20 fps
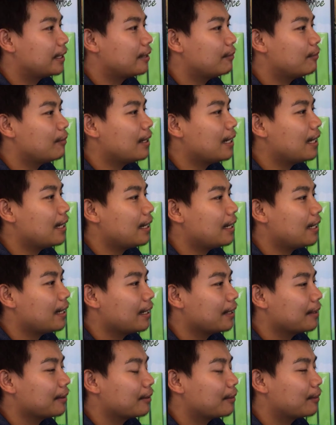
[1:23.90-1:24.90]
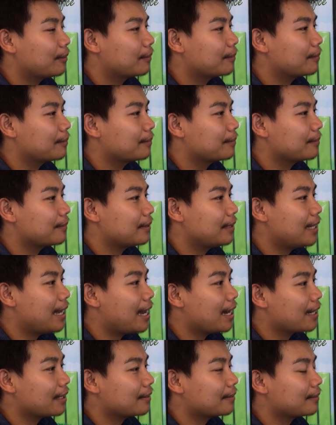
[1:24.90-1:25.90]
คิดว่า
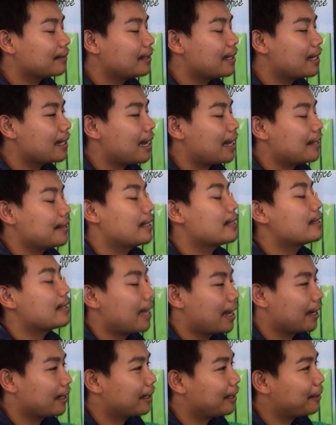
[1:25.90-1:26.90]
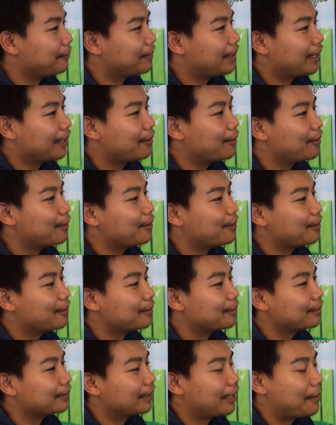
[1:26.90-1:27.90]
ยากเรื่องการจัดแสงนะครับ แต่ก็
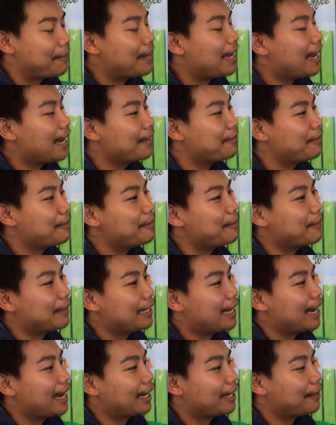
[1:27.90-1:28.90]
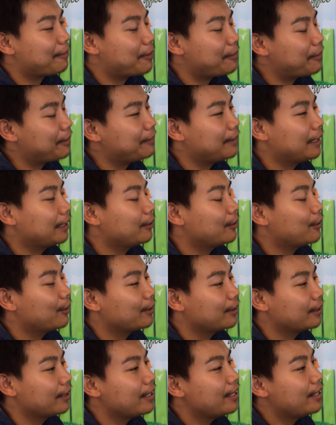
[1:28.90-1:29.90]
ทำได้ไม่มีปัญหาครับเพราะเพื่อนๆทุกค
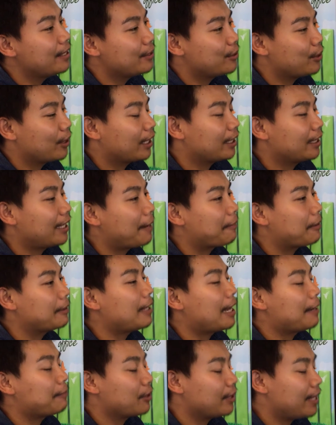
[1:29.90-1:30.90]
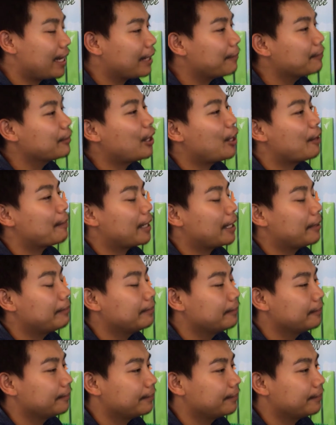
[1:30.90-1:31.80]
นช่วยกันถามคำถามจะได้คำตอบครับ